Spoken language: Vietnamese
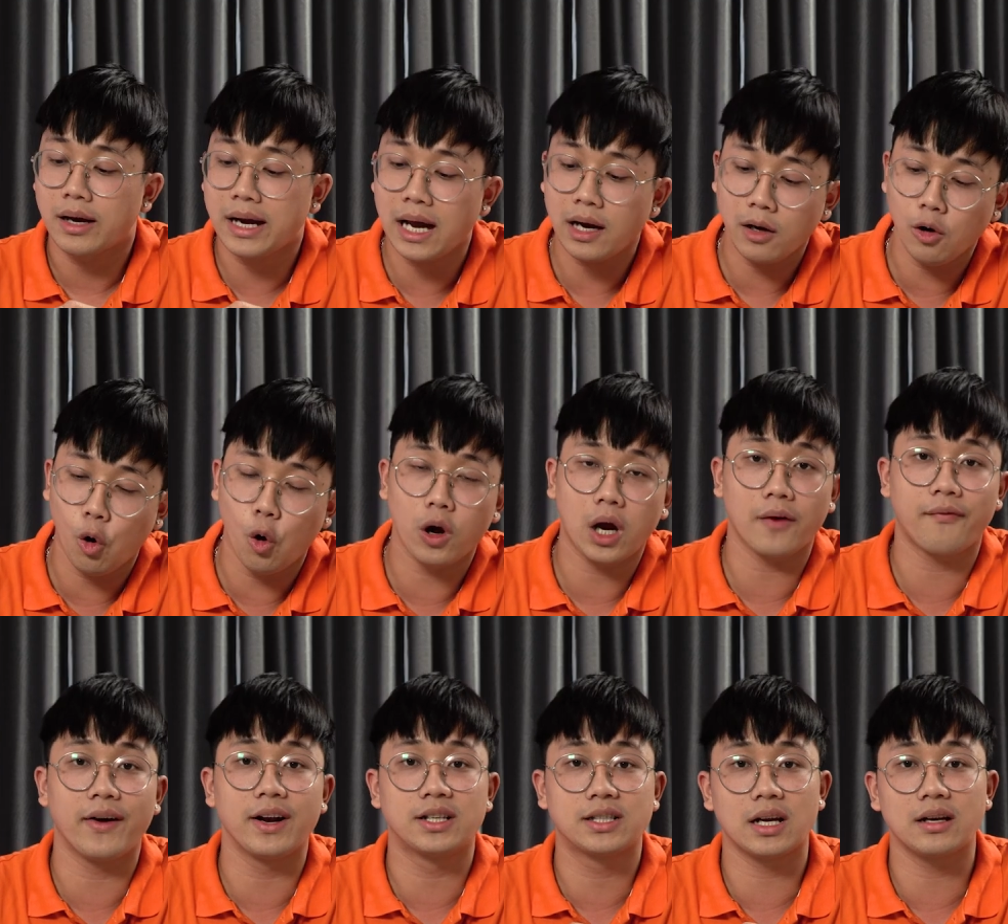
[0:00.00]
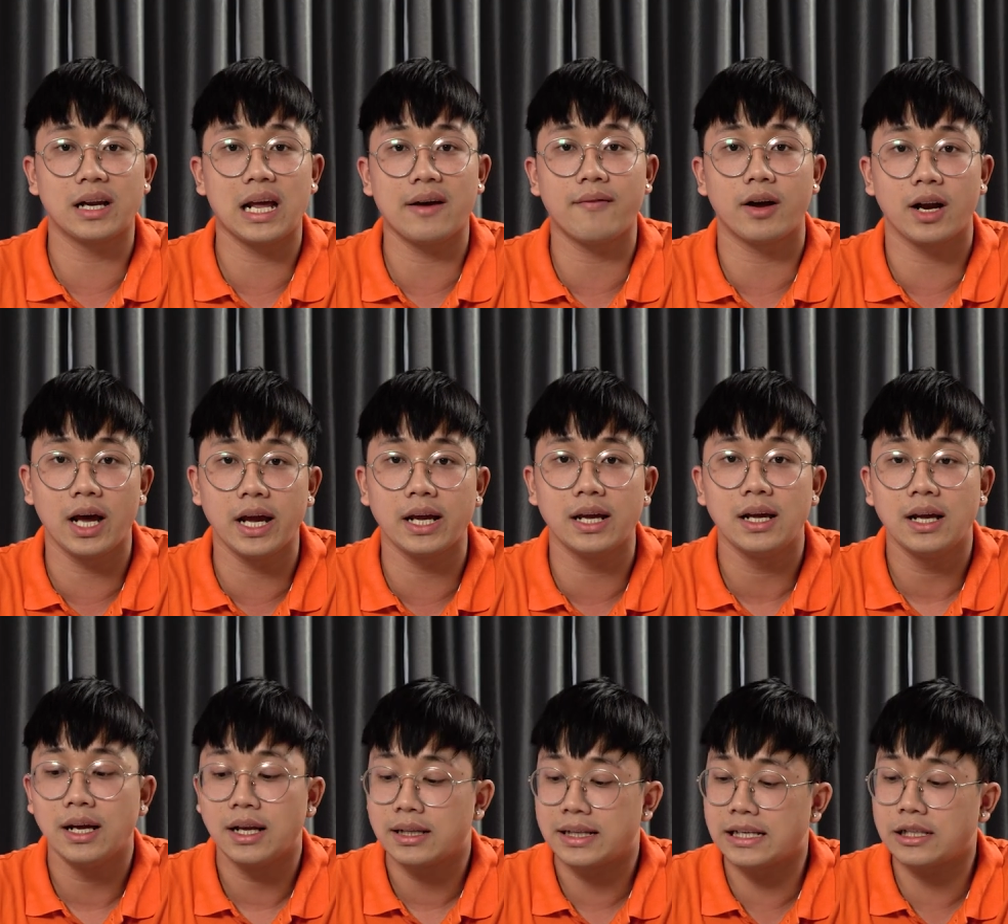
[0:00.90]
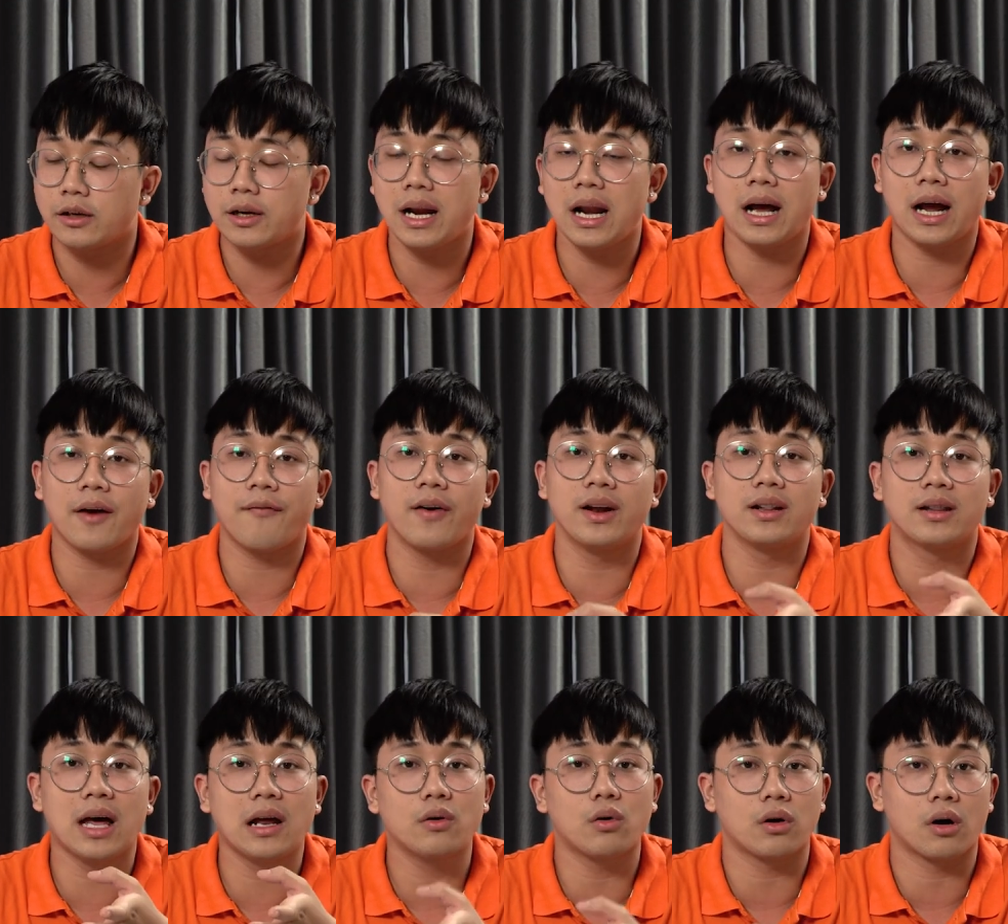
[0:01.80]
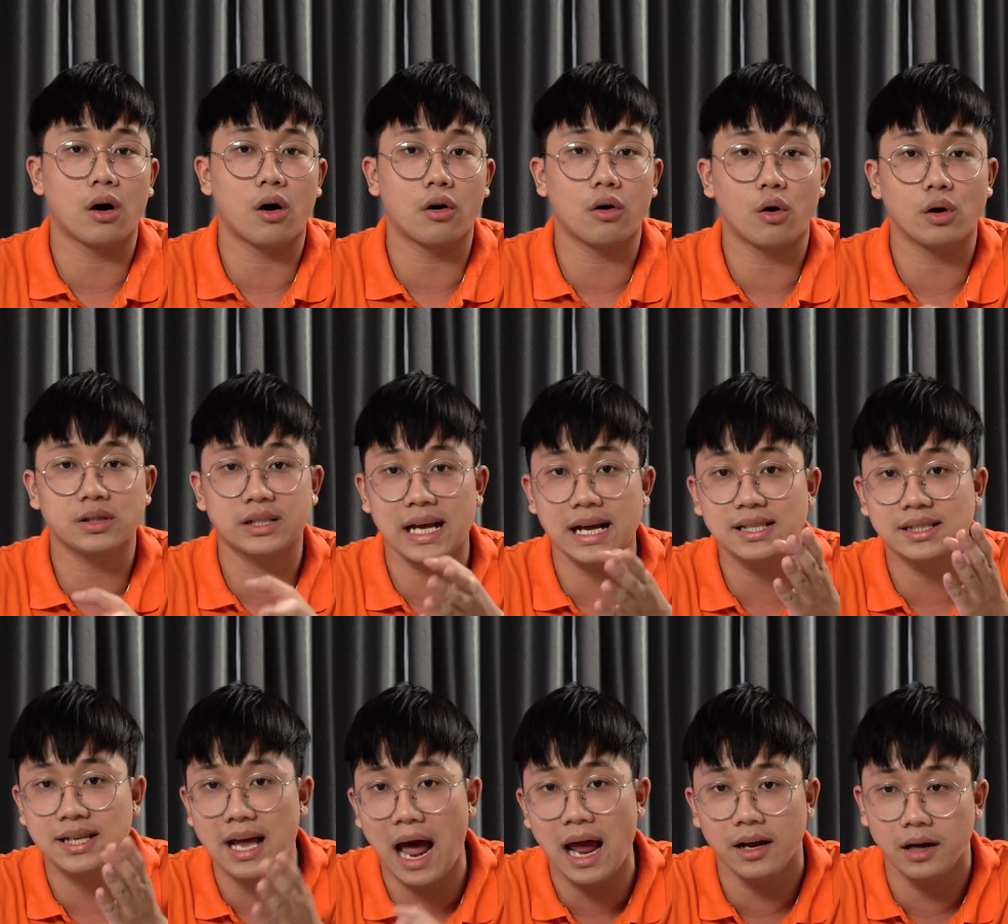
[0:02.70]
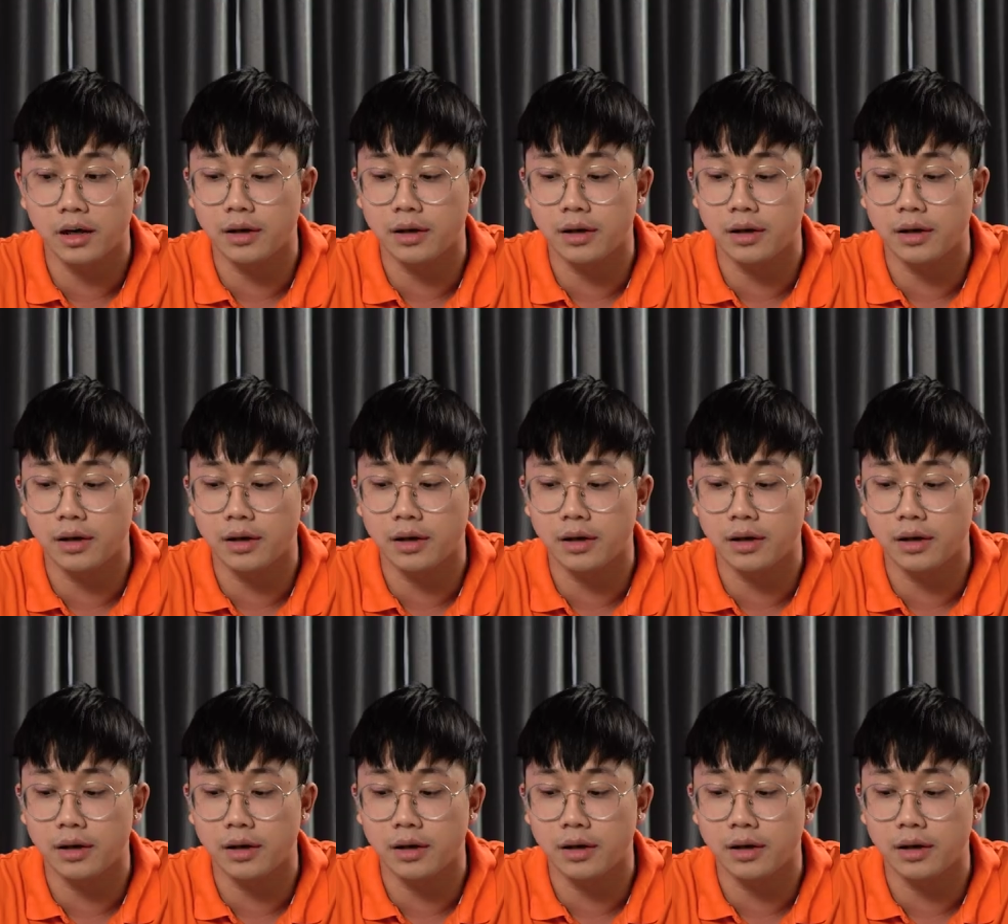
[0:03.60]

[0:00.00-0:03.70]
kết nối cái phần chân đế vào đây thế cho nên là cái phần thân của nó nó sẽ dài